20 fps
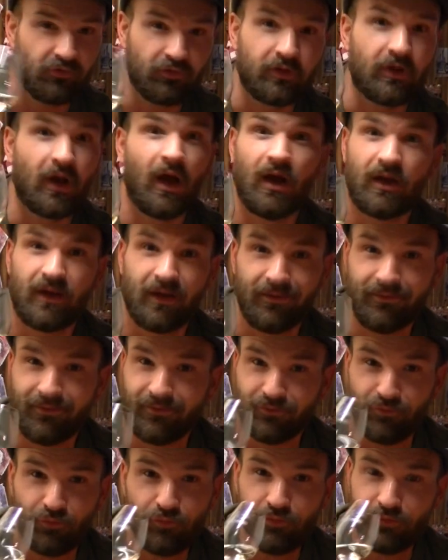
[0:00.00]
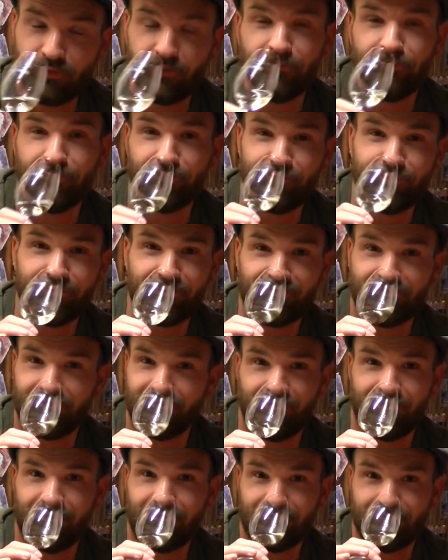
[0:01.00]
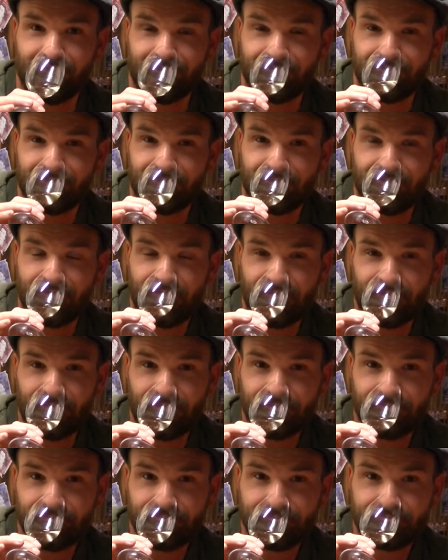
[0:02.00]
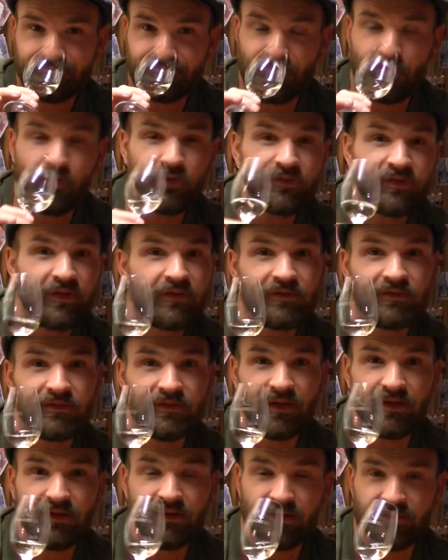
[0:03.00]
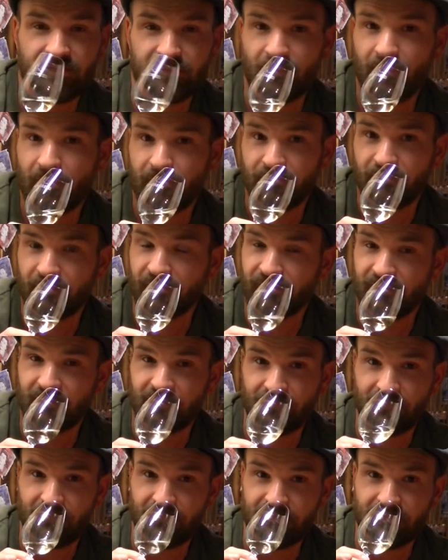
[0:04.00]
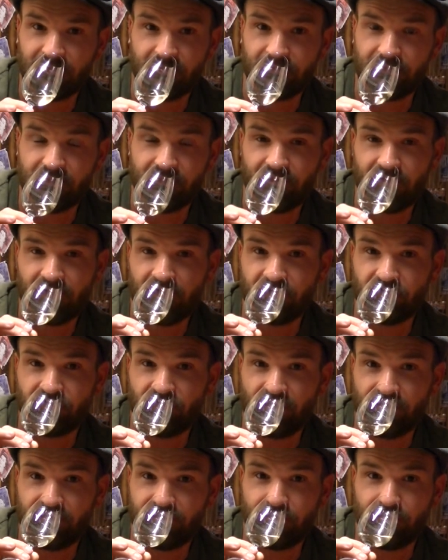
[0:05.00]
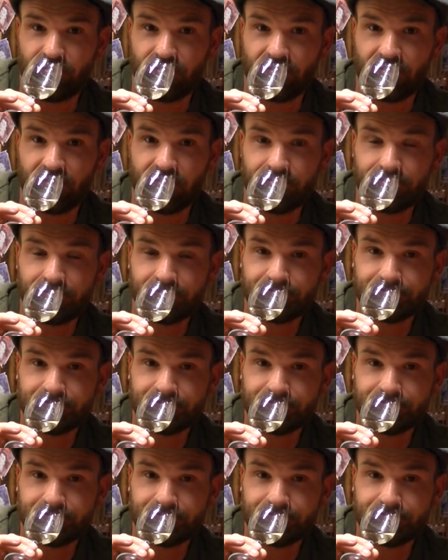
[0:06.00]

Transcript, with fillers: schon gar keine dunklen Früchte. Äh. sind ja eh Ex-Bourbon-Fässer quasi, also da war kein Cherry vorher drin.